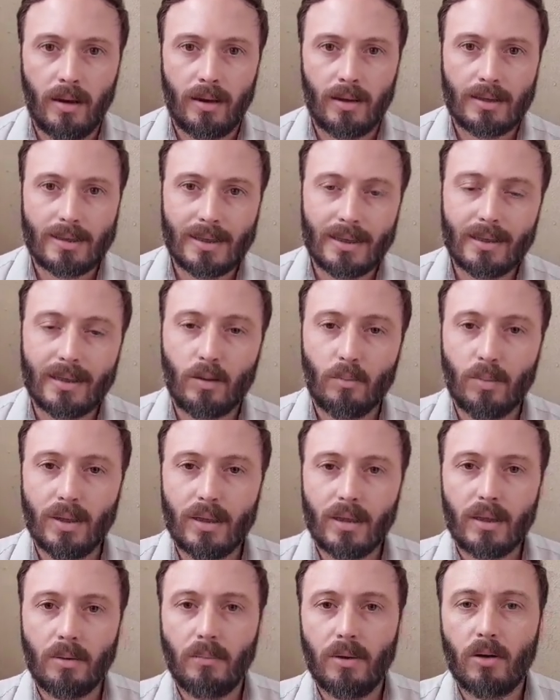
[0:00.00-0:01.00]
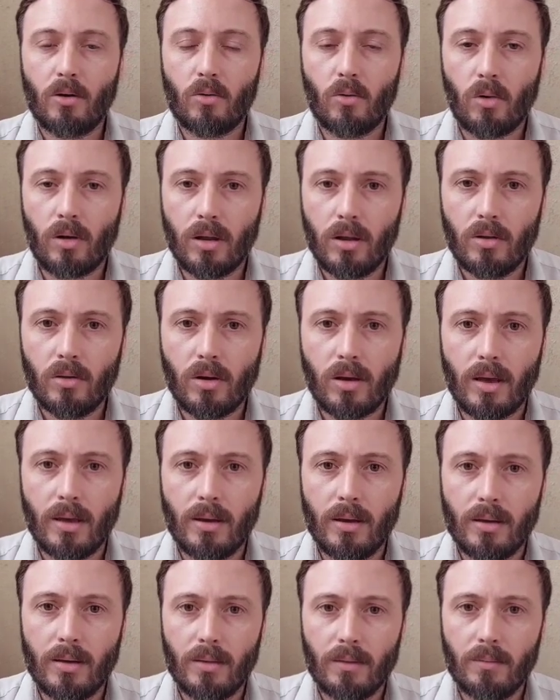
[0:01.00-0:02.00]
Recientemente me ha ocurrido
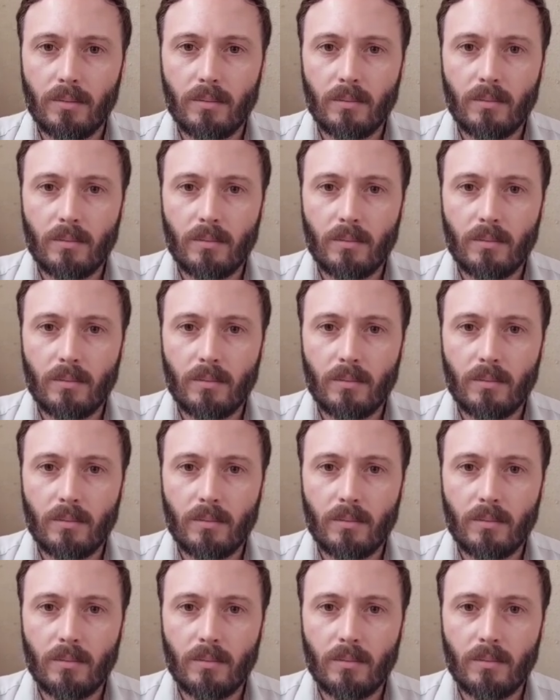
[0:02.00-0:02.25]
que